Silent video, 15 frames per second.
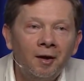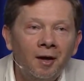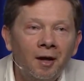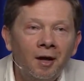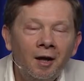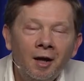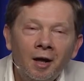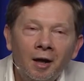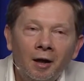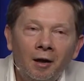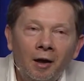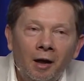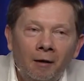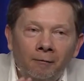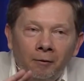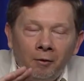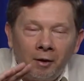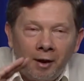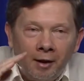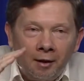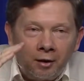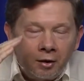если вы
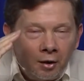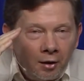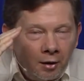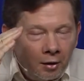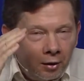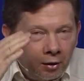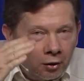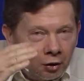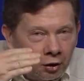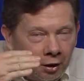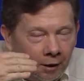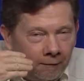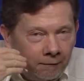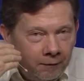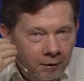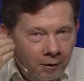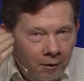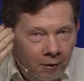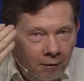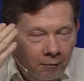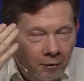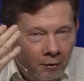поменяете свое
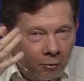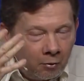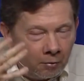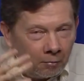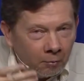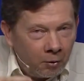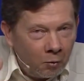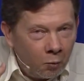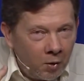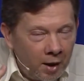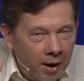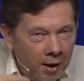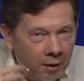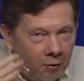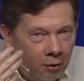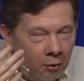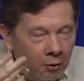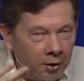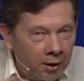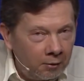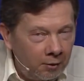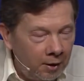восприятие относительно
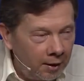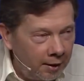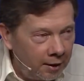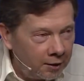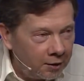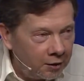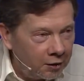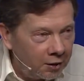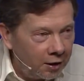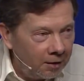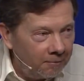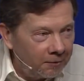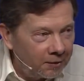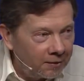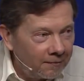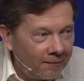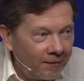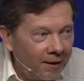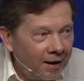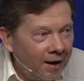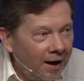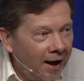отношений с людьми вообще,
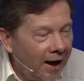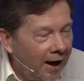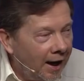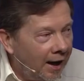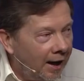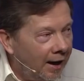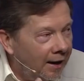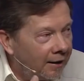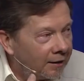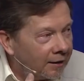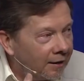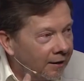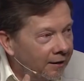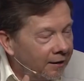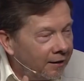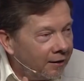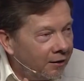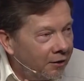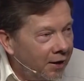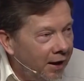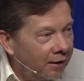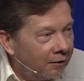и затем
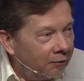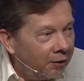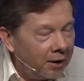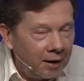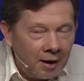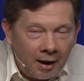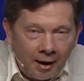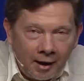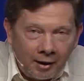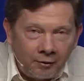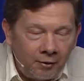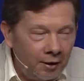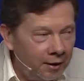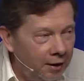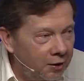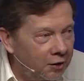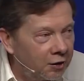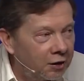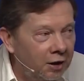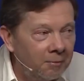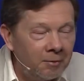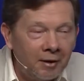рассматривать отношения как
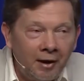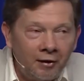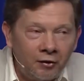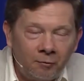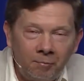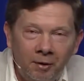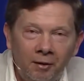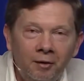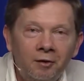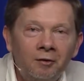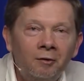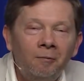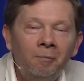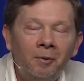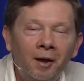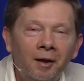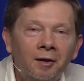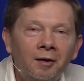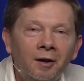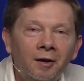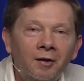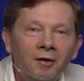часть духовной
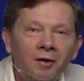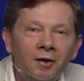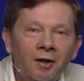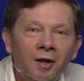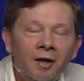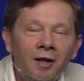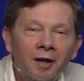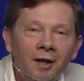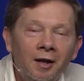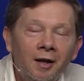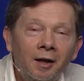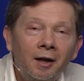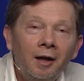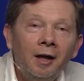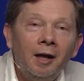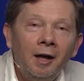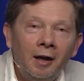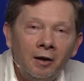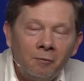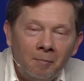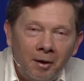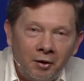практики, то тогда
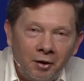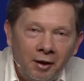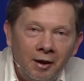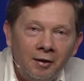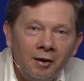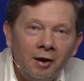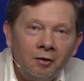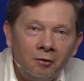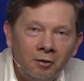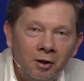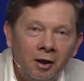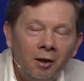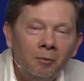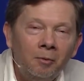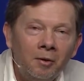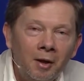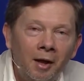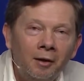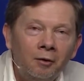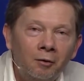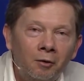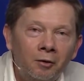гораздо проще обращаться с
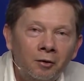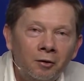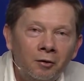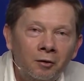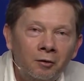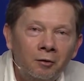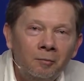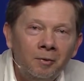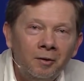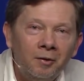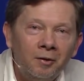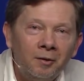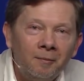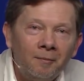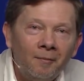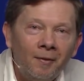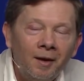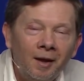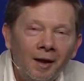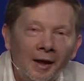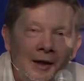неосознанными людьми. Ваш